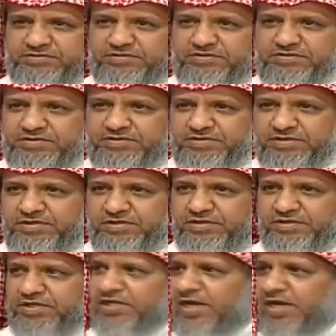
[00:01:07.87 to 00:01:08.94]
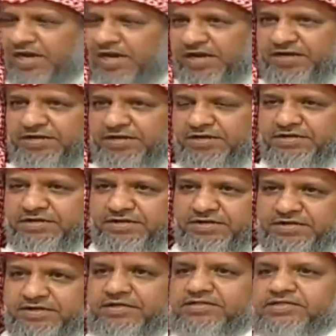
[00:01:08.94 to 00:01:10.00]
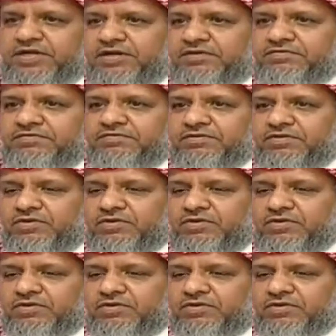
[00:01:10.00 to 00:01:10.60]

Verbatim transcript: عمر الى الان شايف